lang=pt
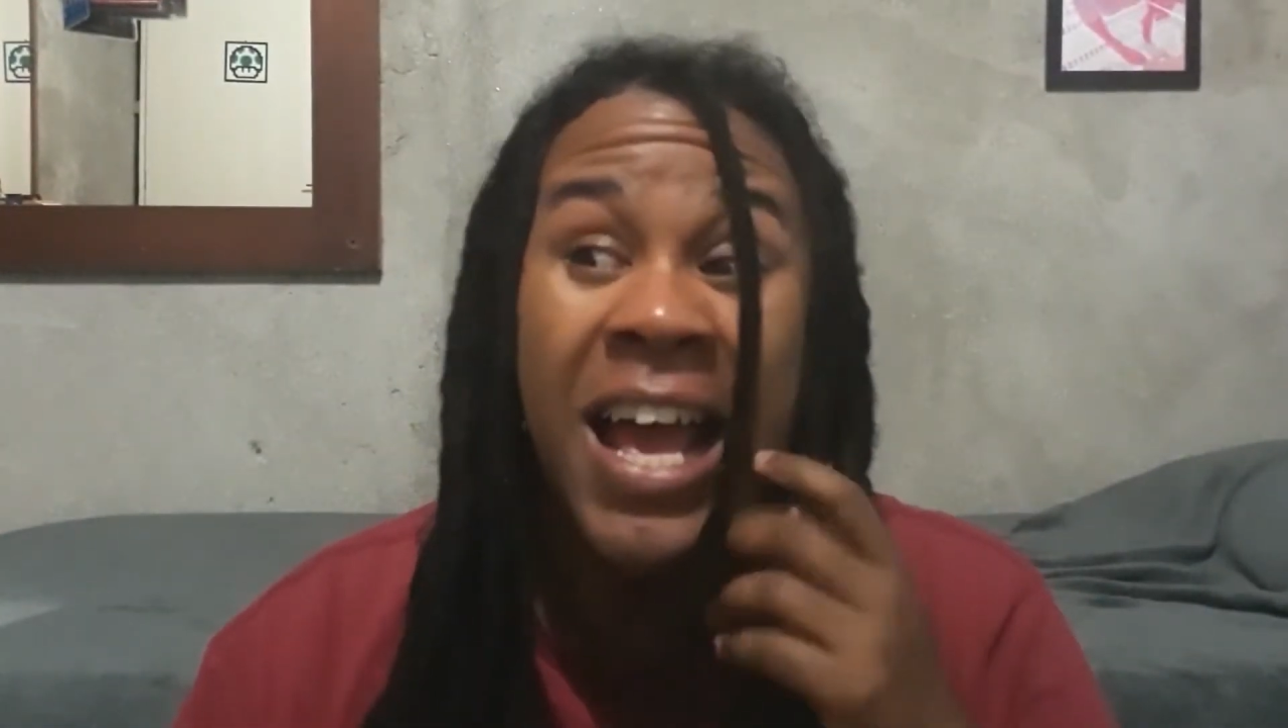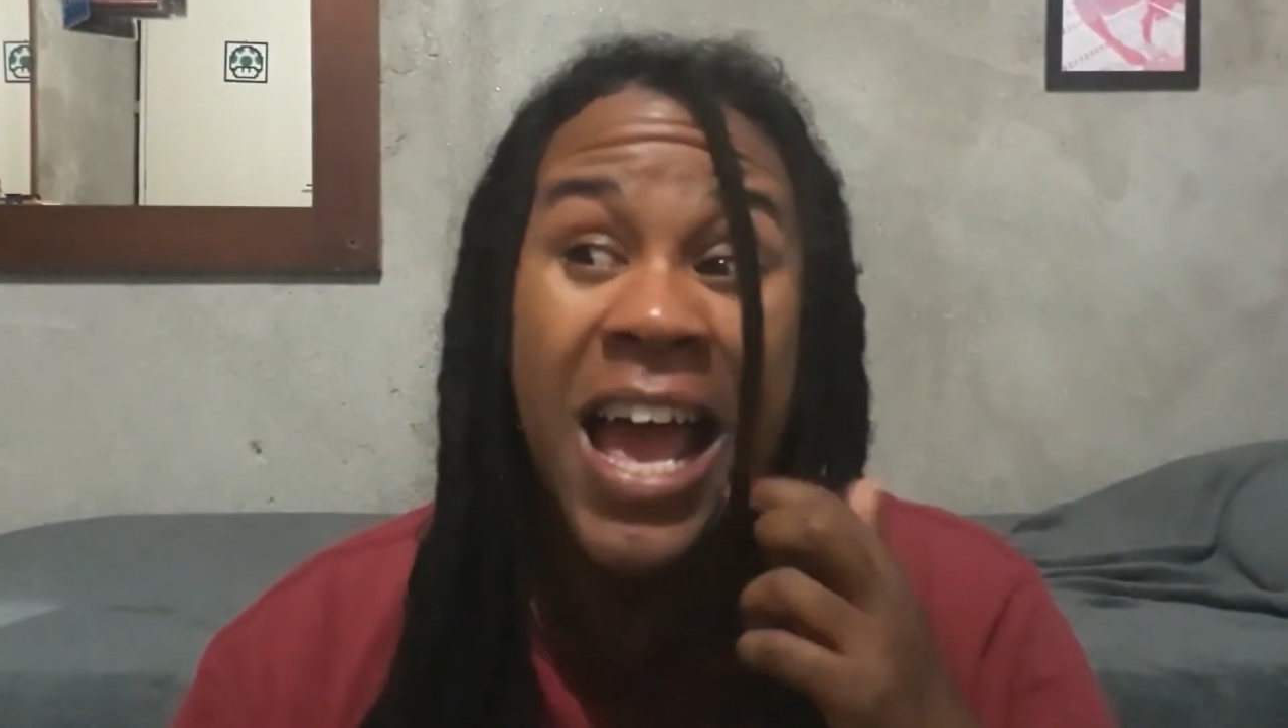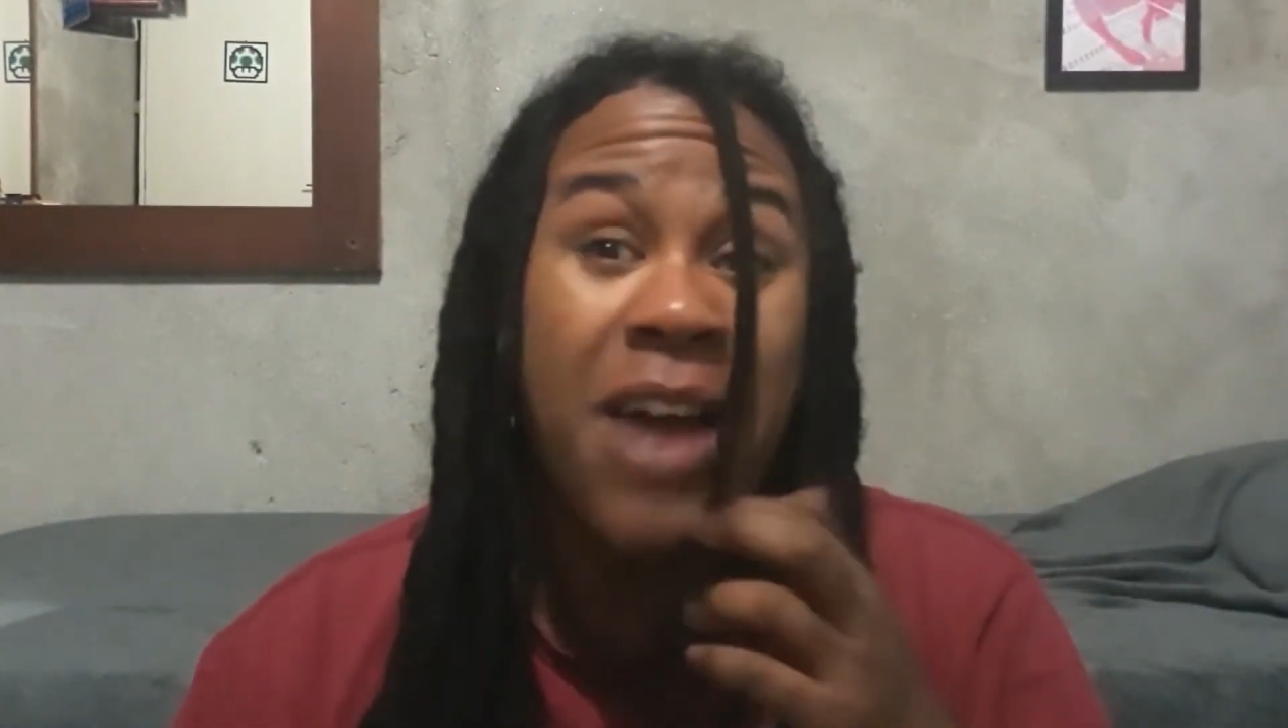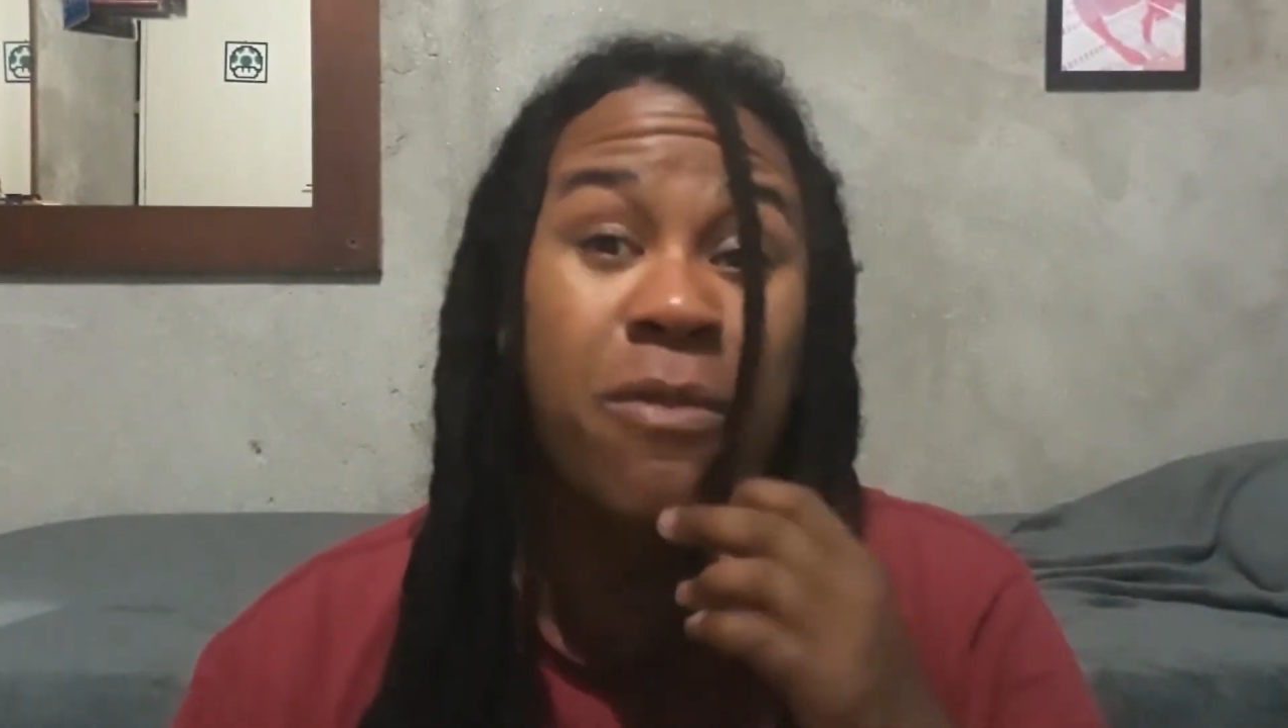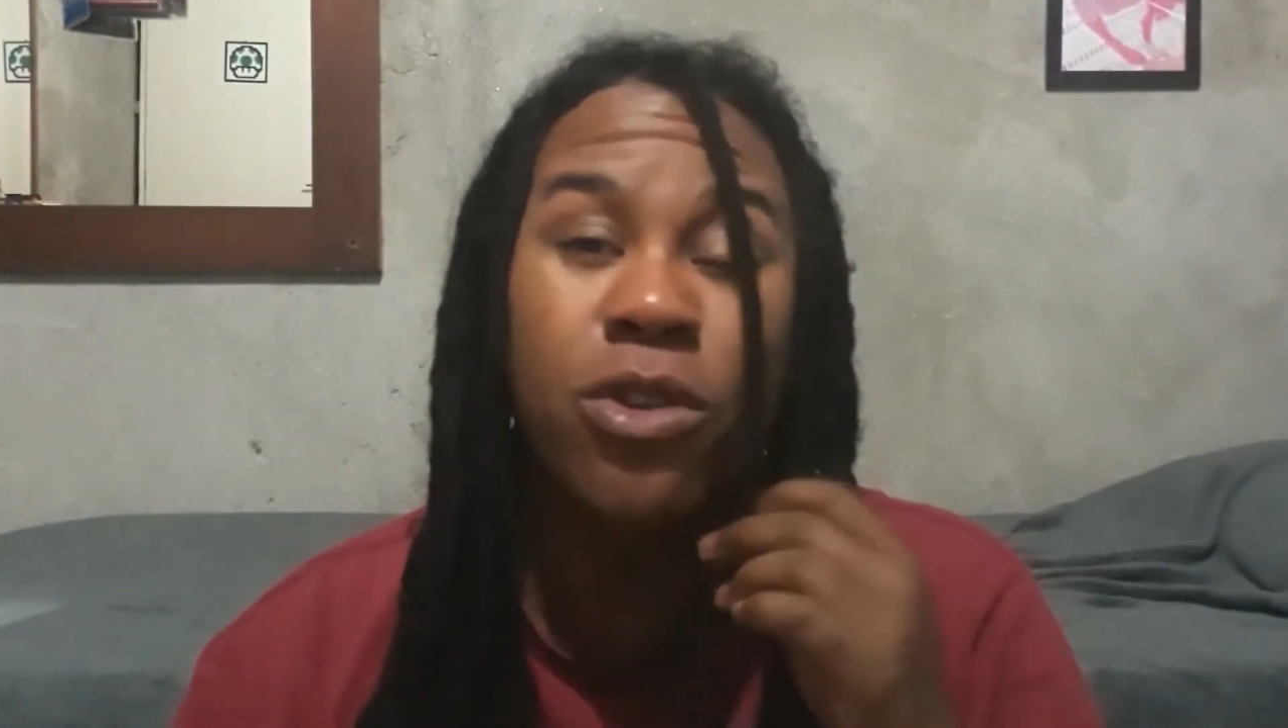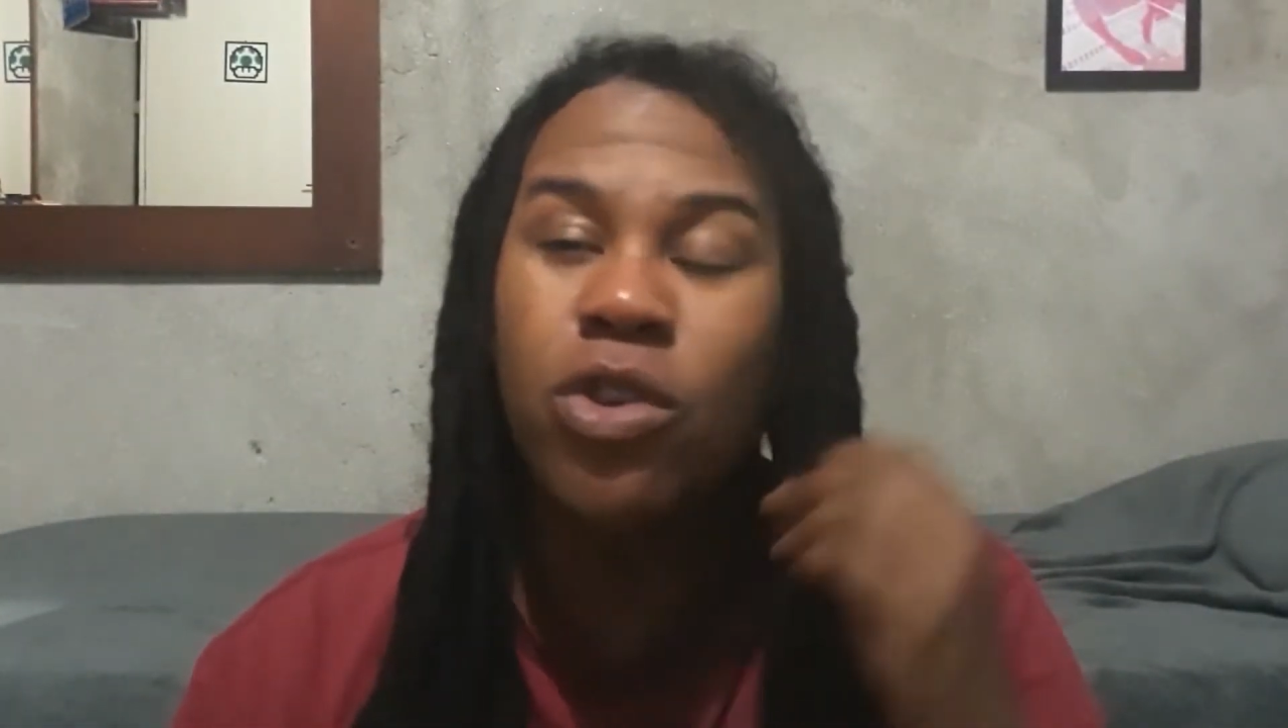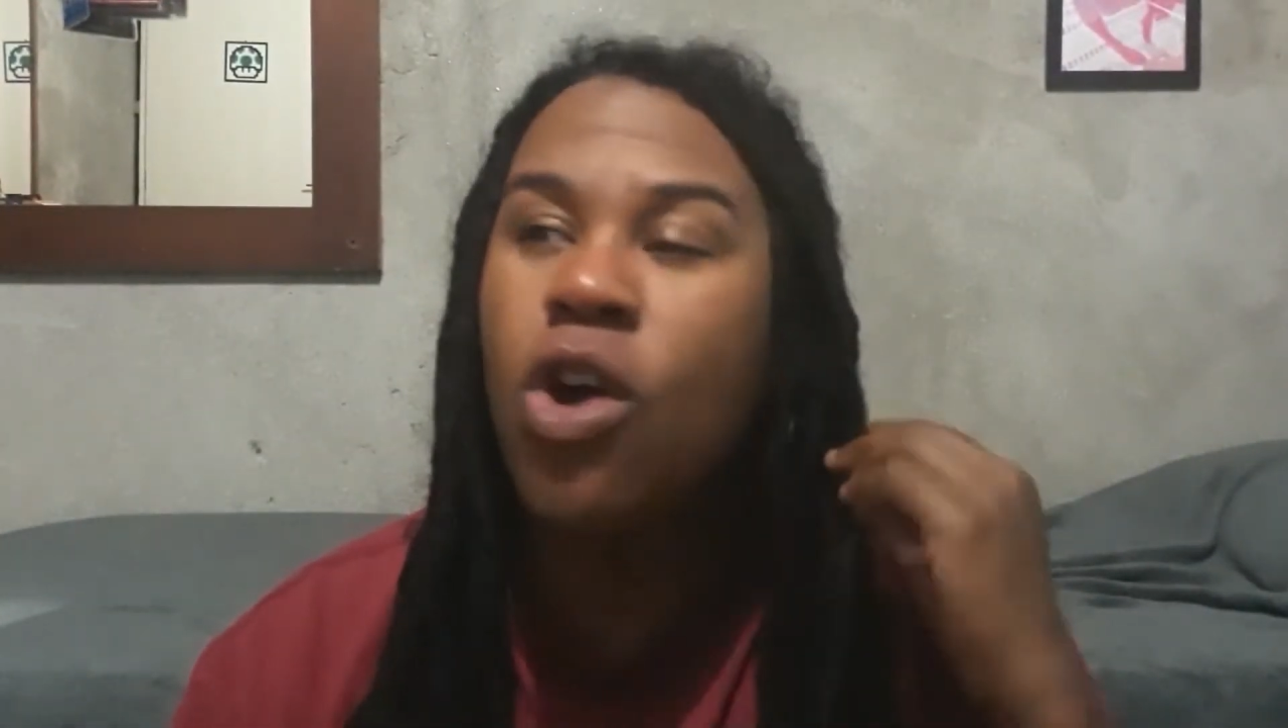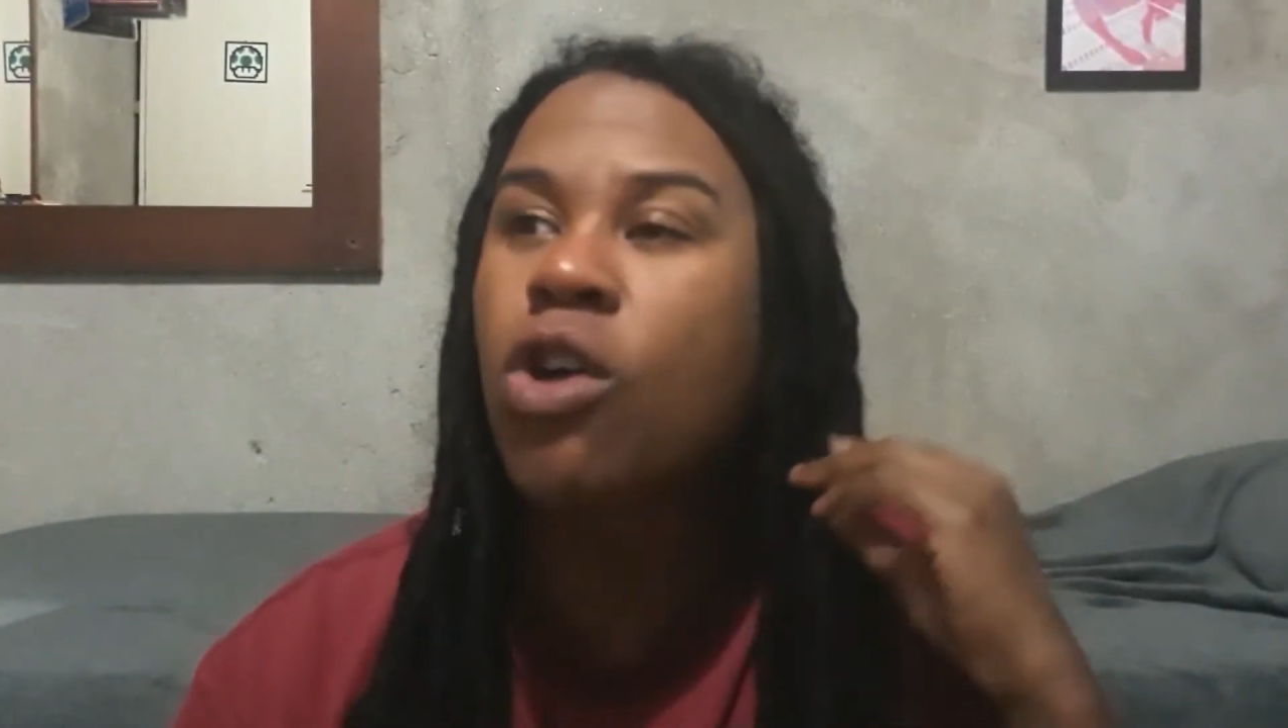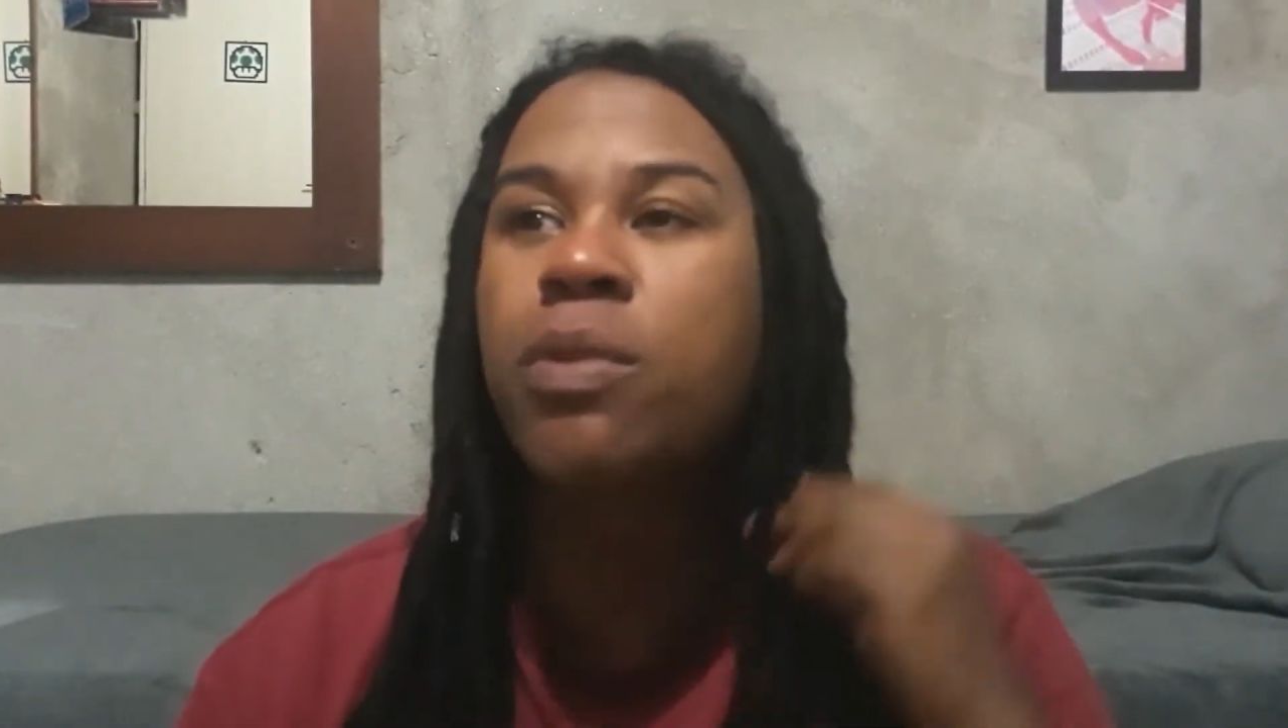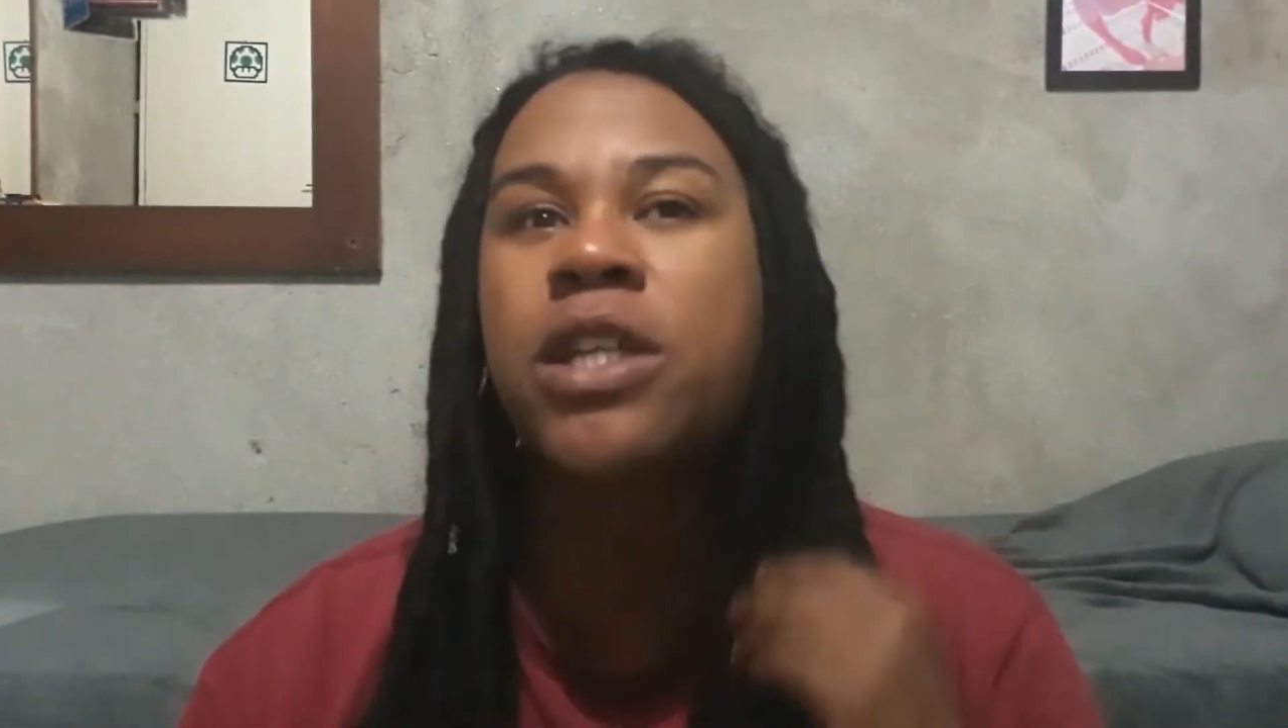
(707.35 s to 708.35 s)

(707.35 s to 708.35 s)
É muito louco,